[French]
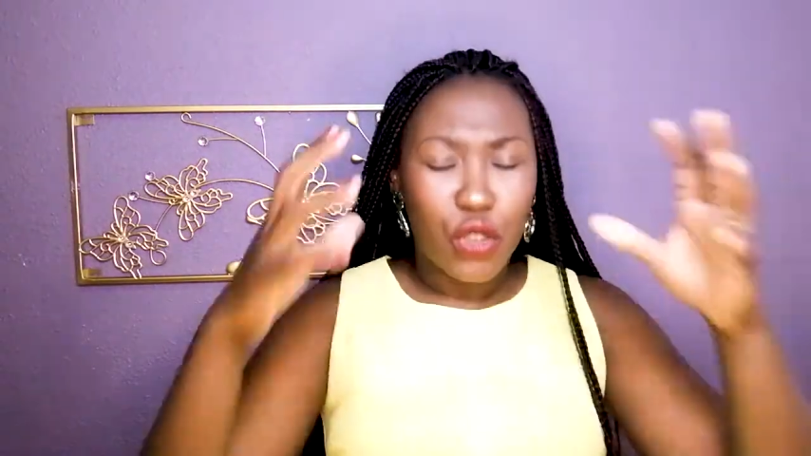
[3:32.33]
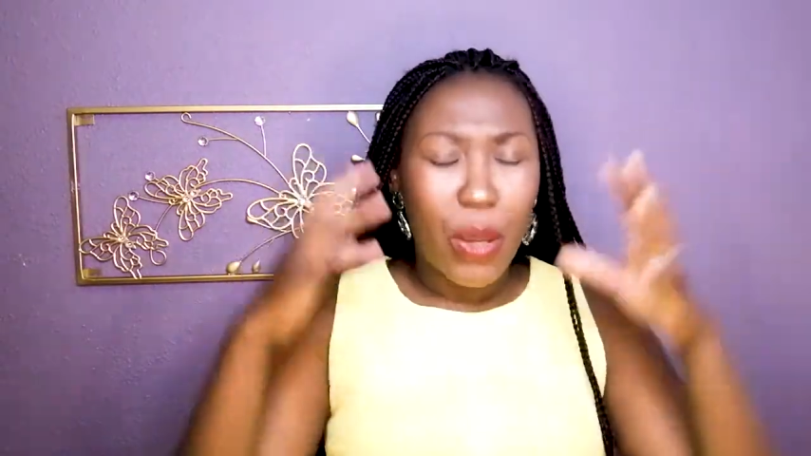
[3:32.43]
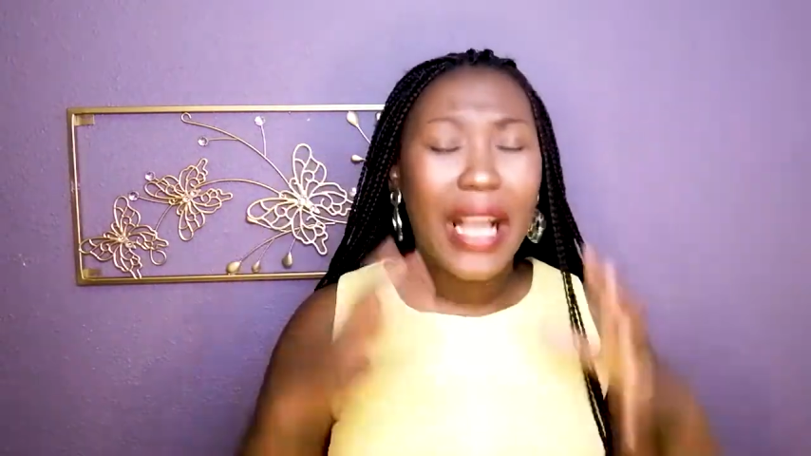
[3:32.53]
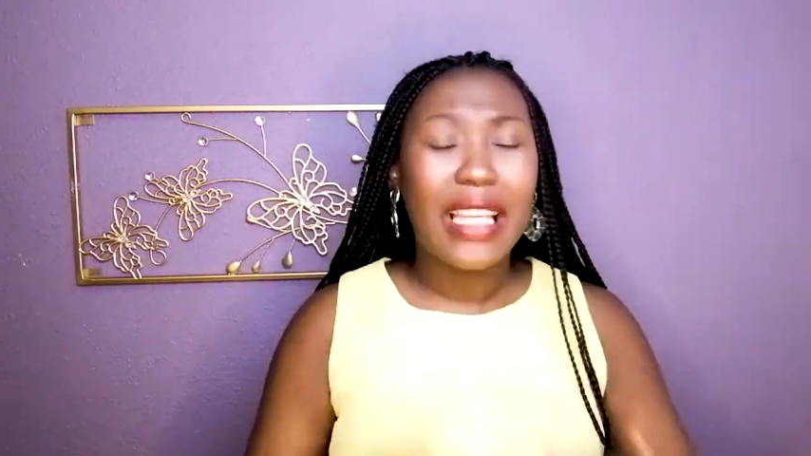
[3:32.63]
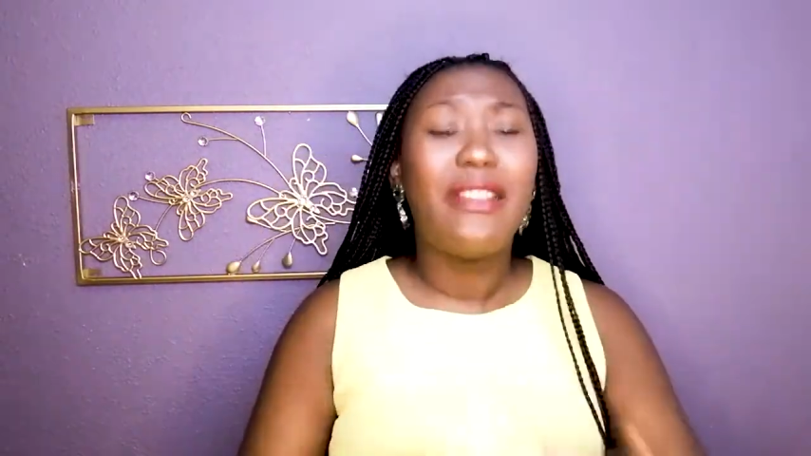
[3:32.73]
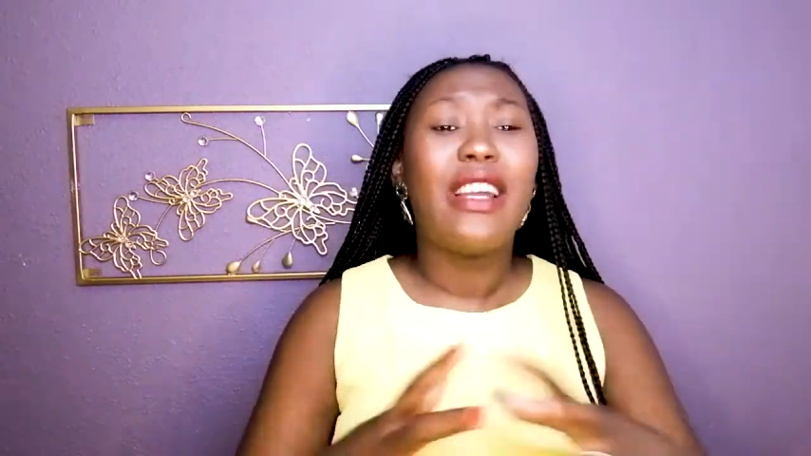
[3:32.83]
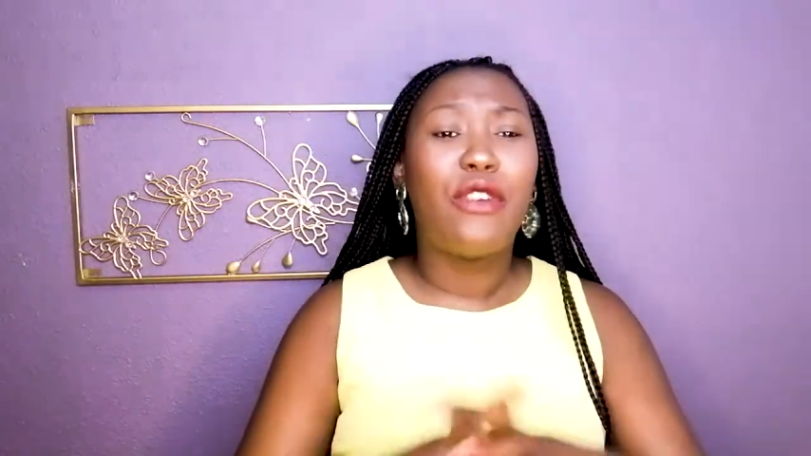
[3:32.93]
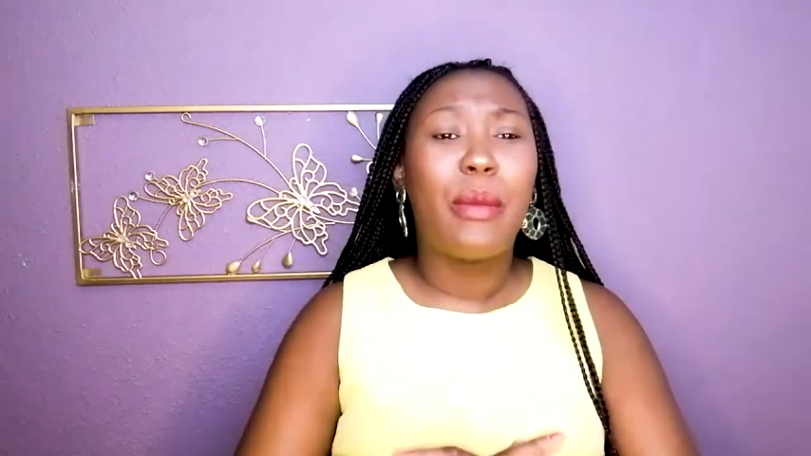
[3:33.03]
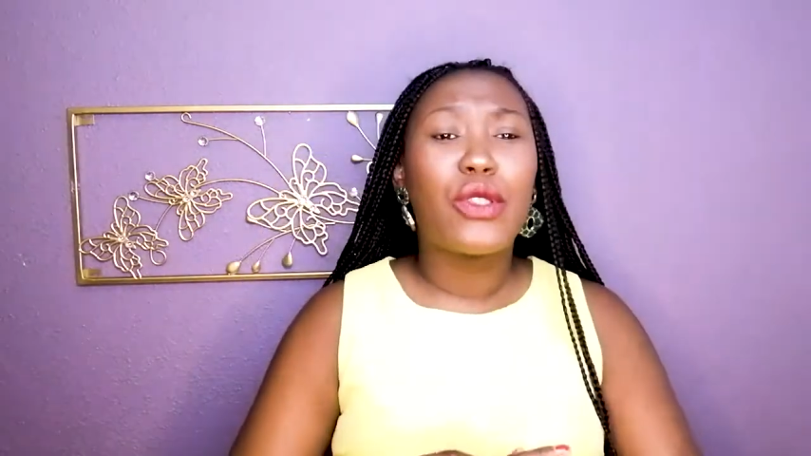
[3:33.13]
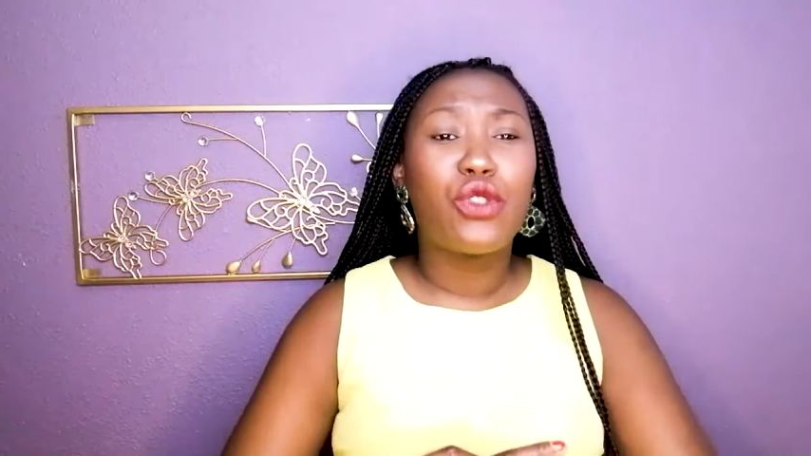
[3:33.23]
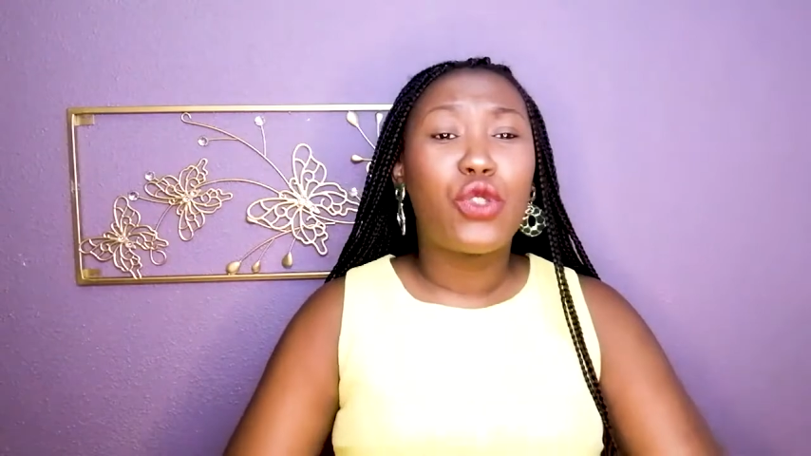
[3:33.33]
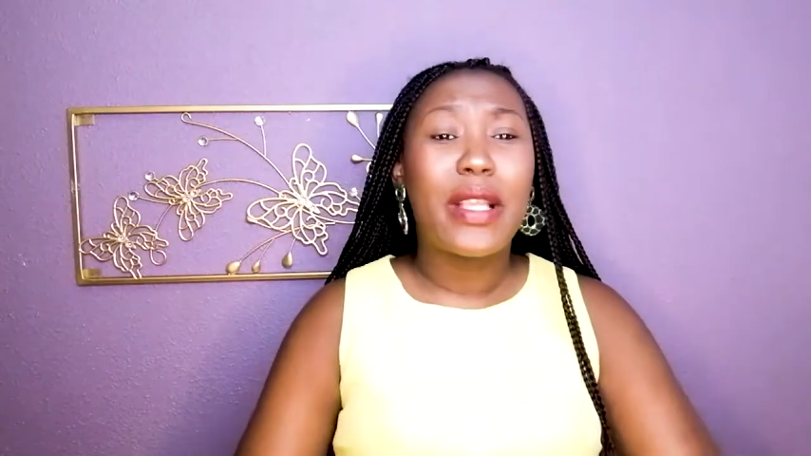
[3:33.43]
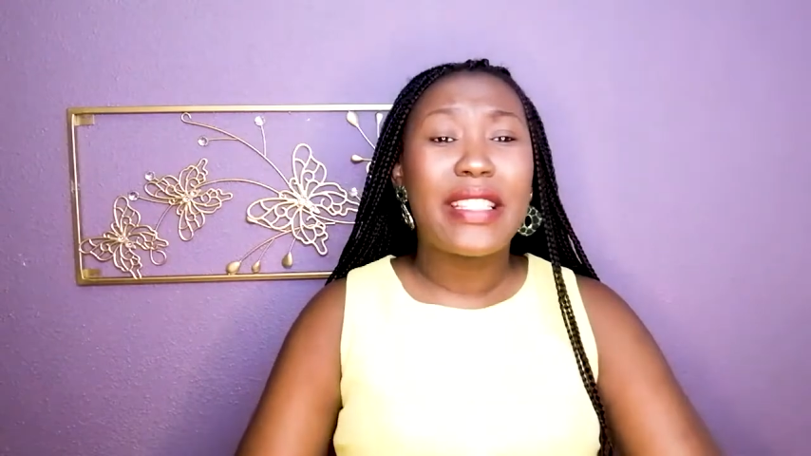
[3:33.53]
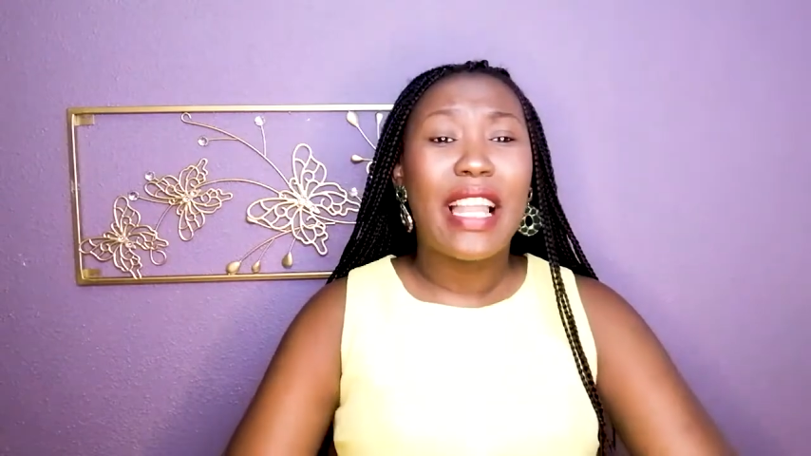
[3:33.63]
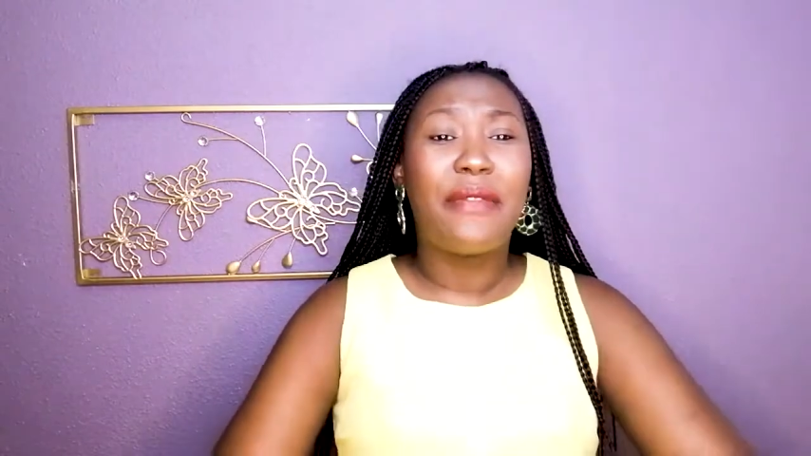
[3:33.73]
tu arrives à la formation
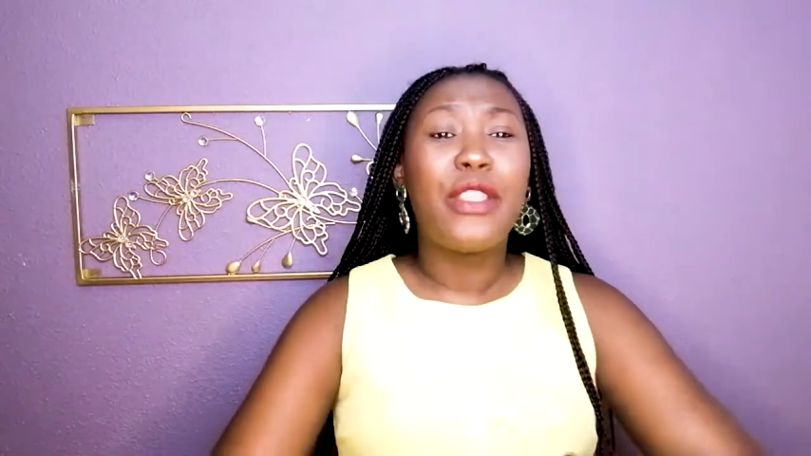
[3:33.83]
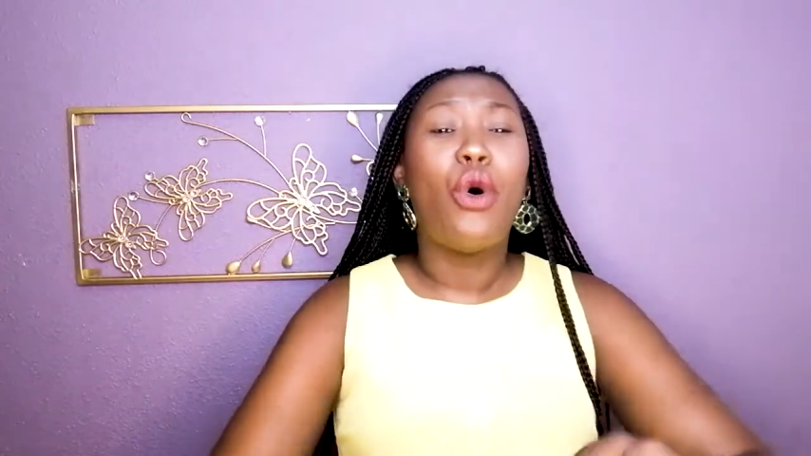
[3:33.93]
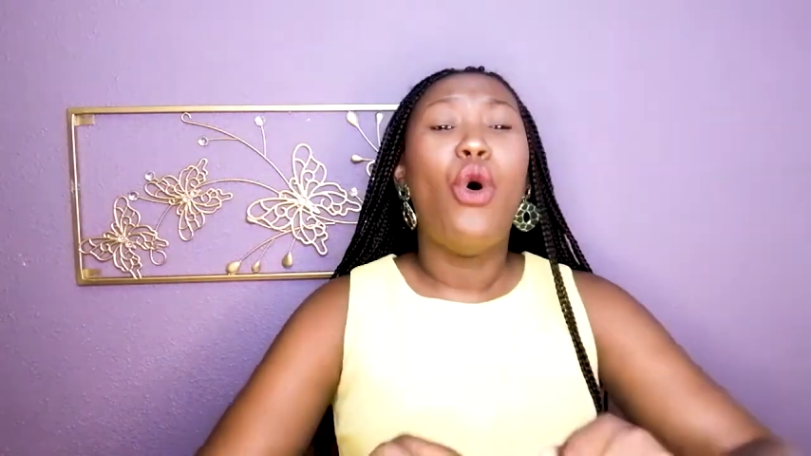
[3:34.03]
Choisis la vie,